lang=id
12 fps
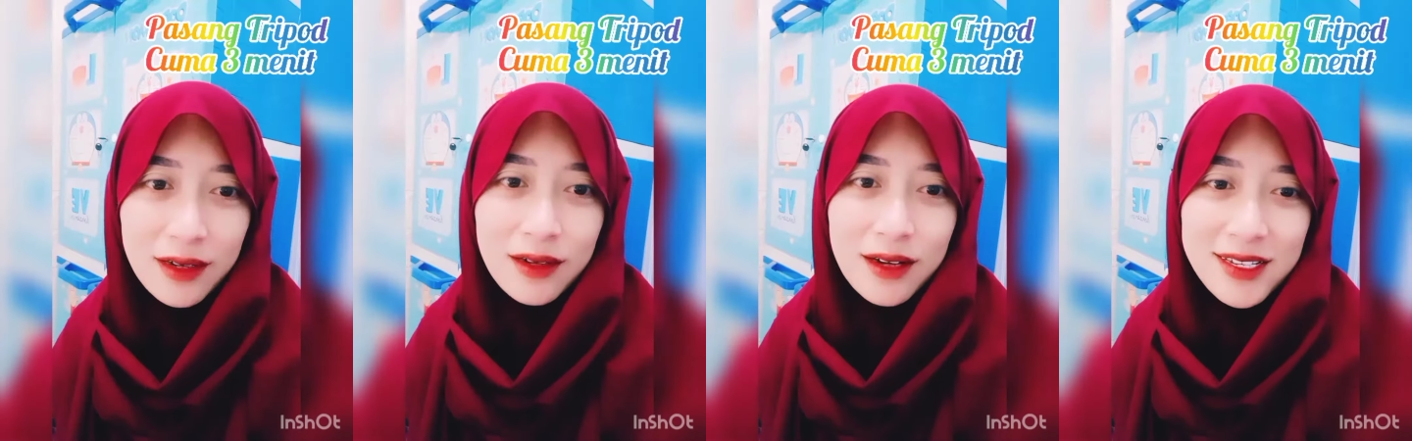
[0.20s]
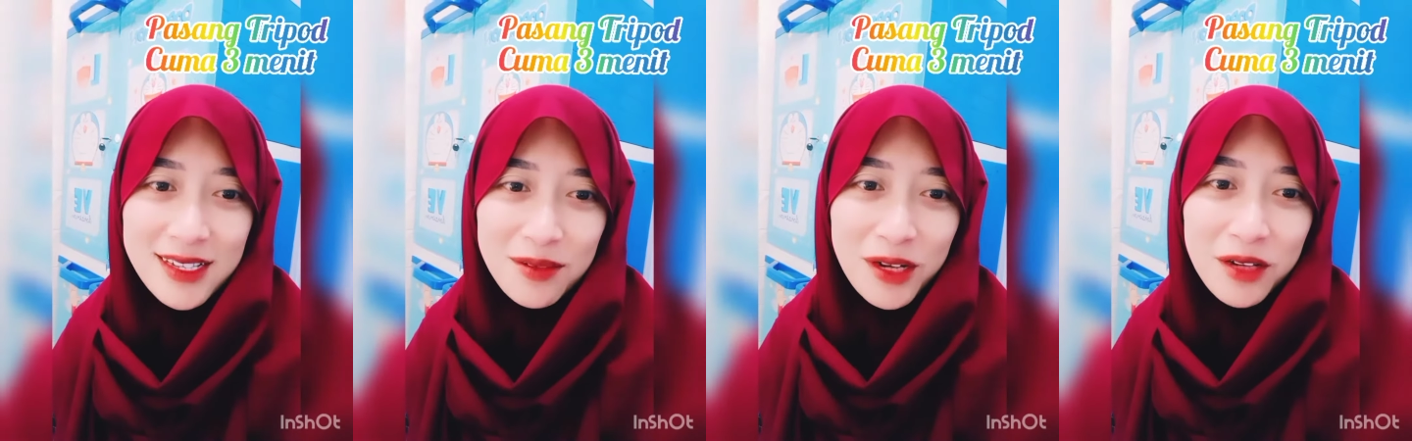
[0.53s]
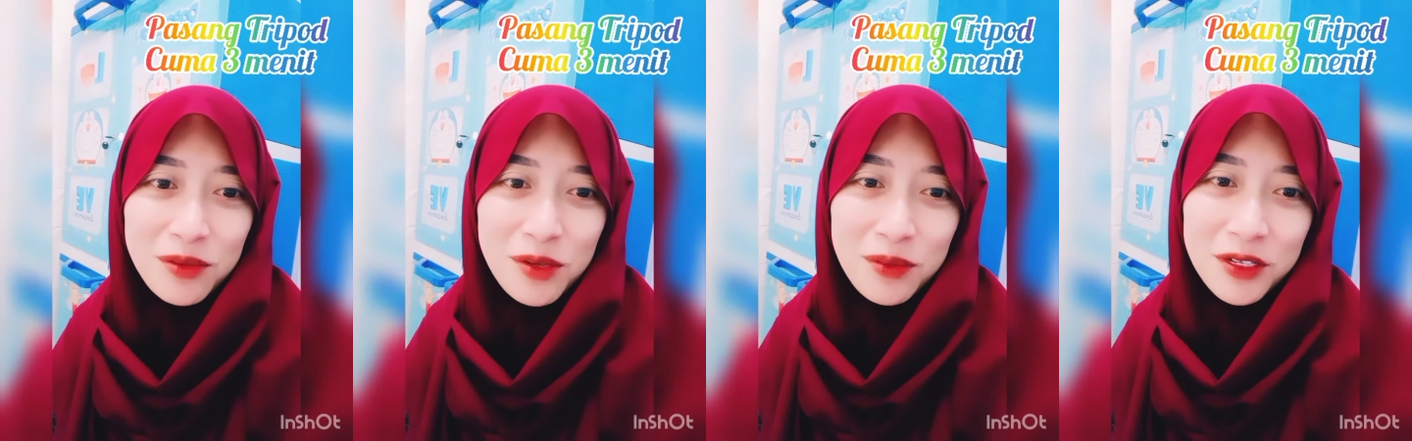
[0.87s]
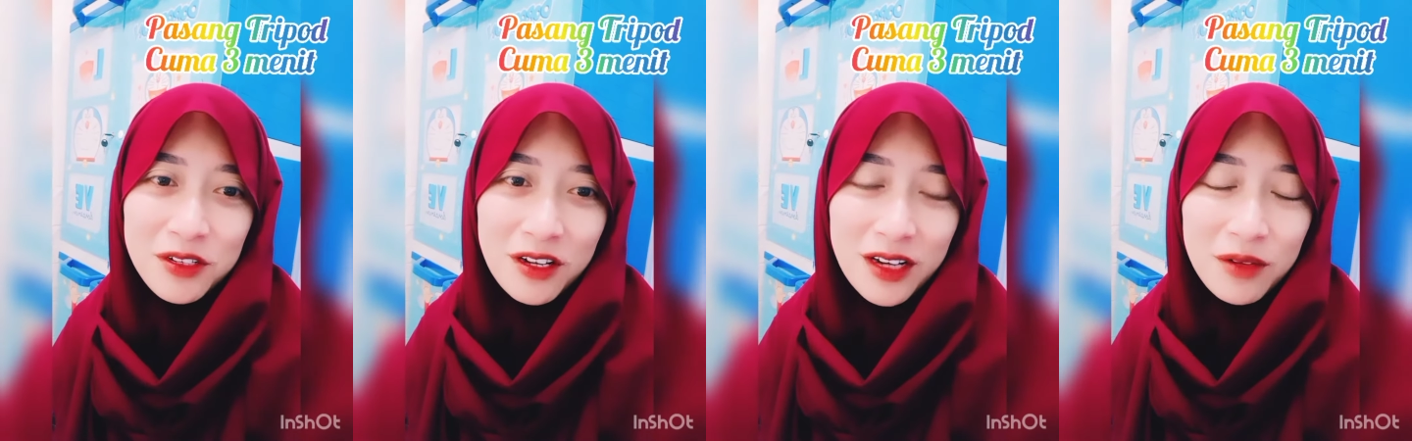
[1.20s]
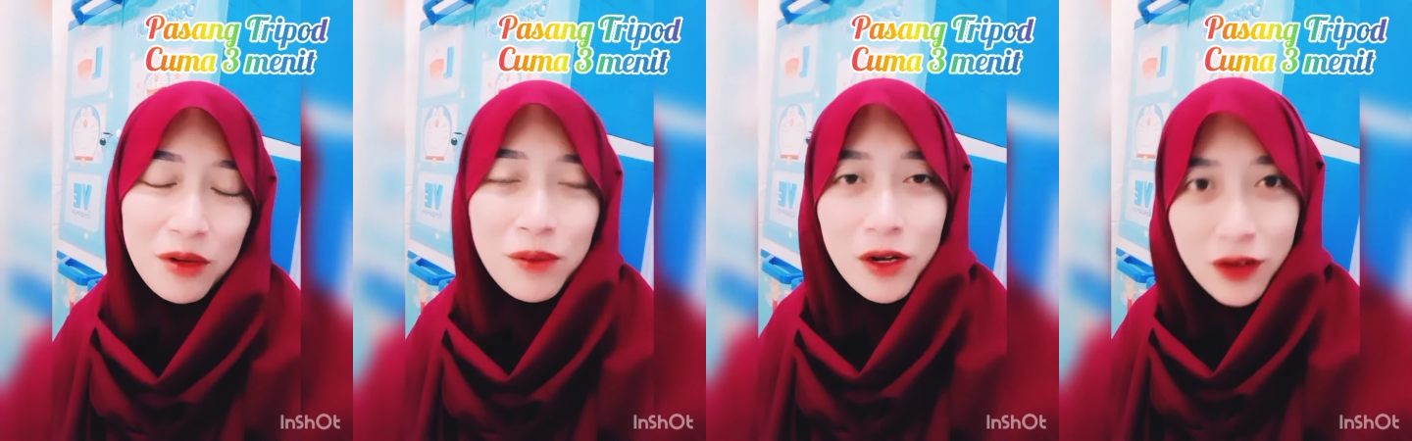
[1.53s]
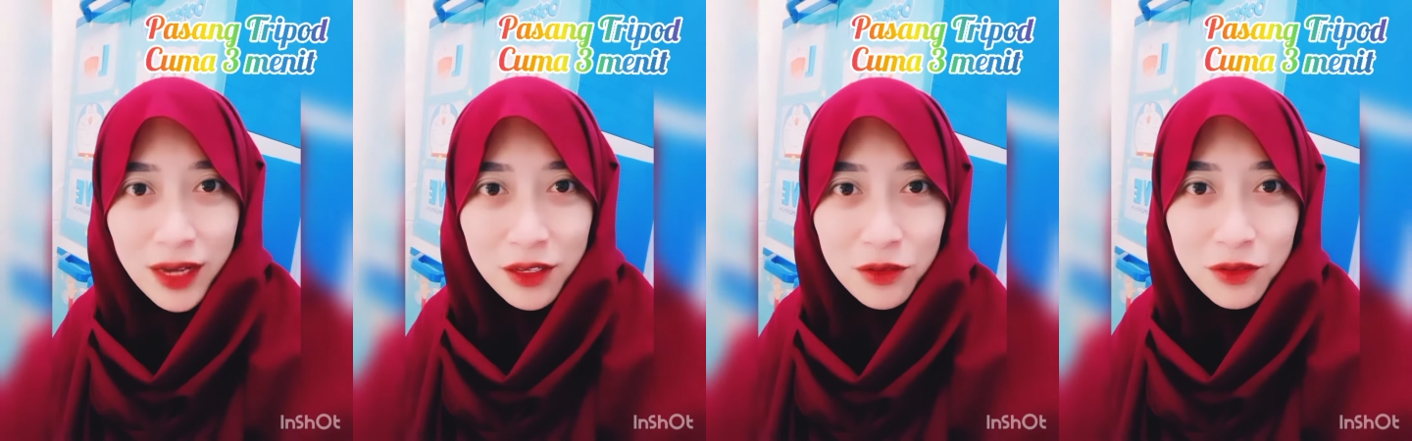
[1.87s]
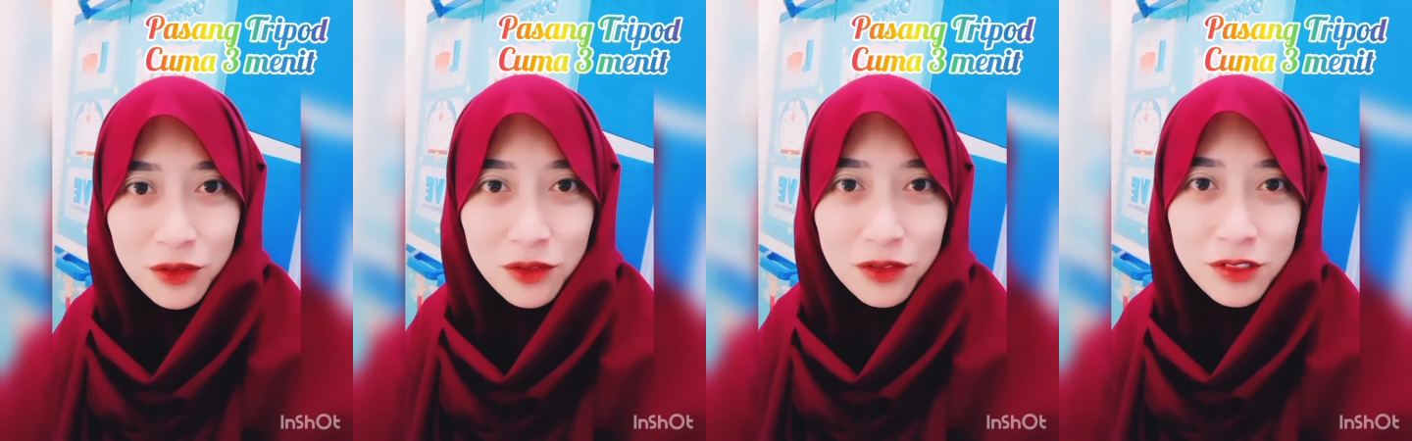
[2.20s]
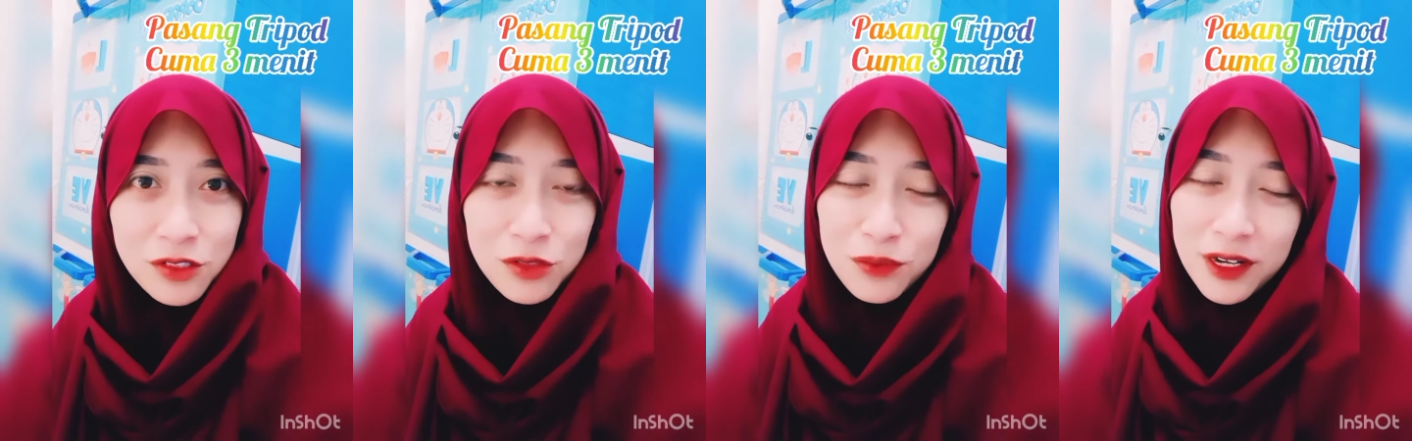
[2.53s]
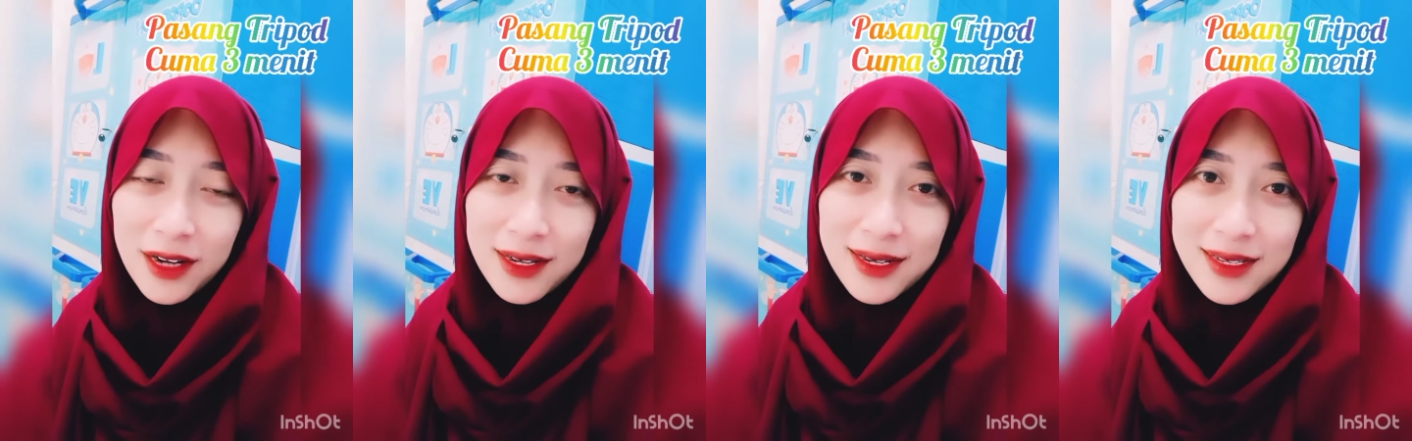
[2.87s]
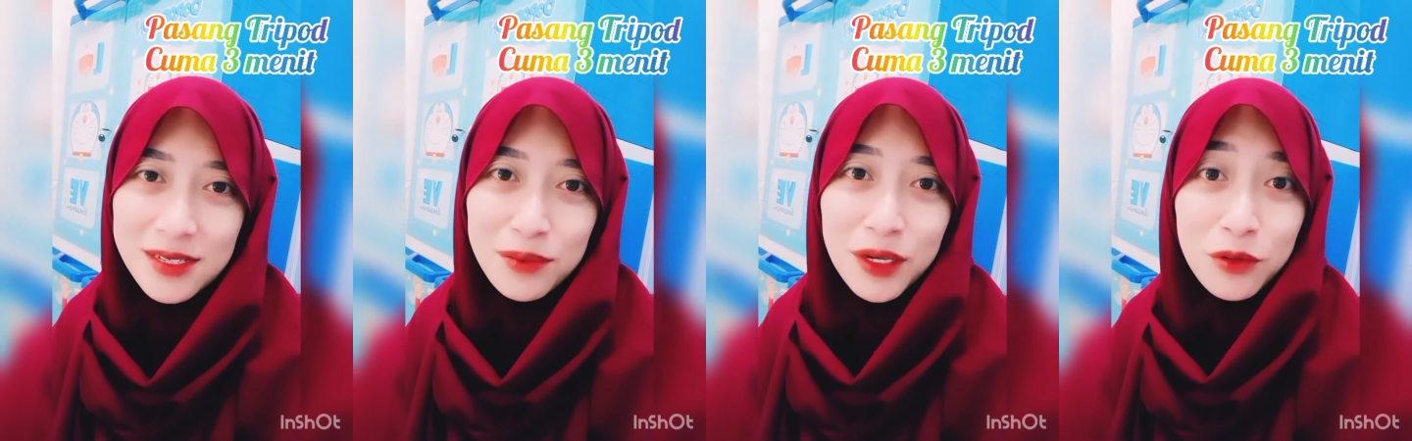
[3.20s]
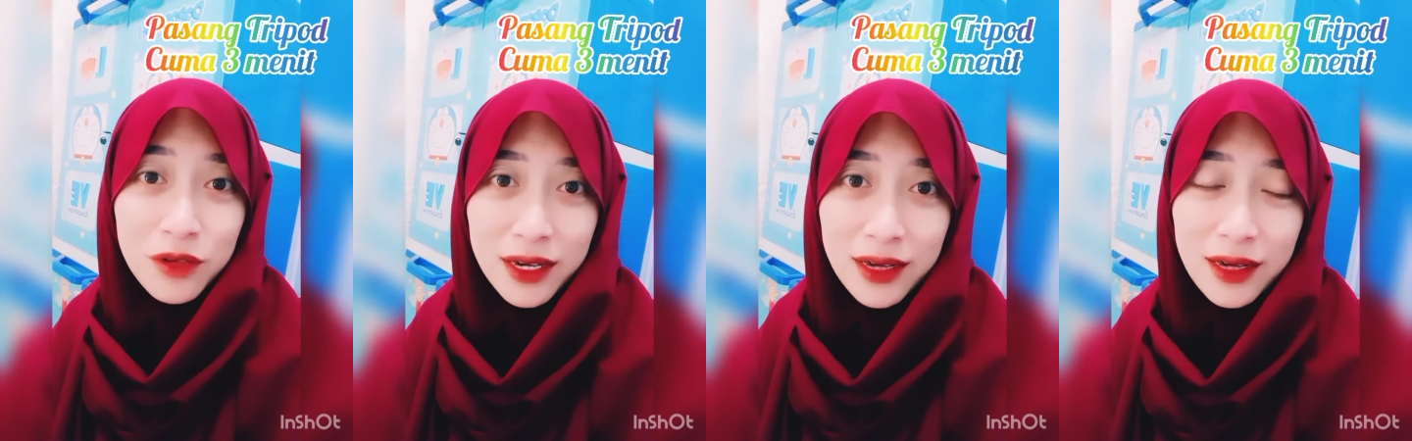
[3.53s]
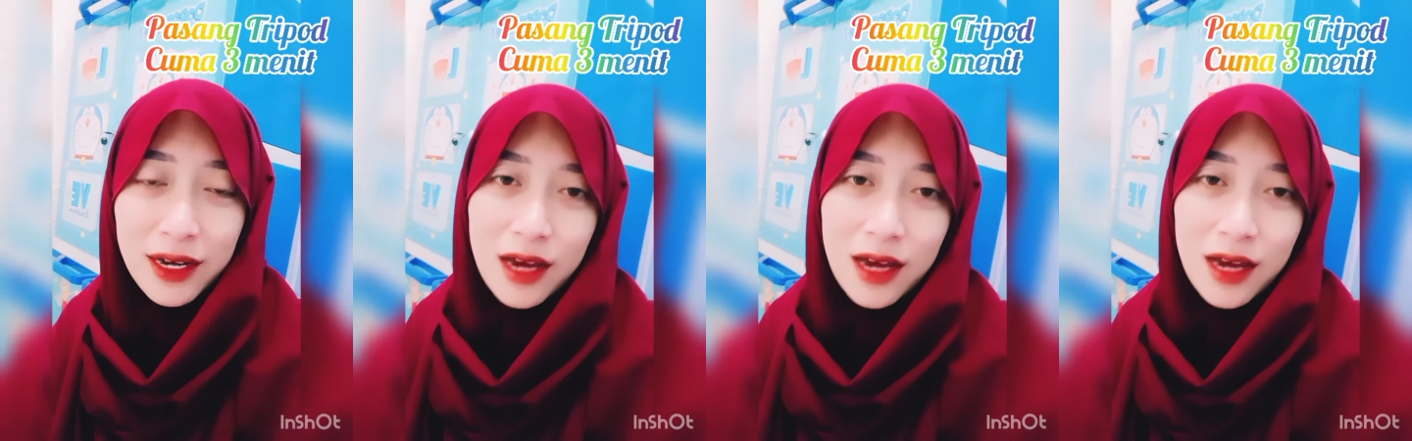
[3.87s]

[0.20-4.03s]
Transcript: Assalamualaikum warahmatullahi wabarakatuh Jumpa lagi, it's me Nuri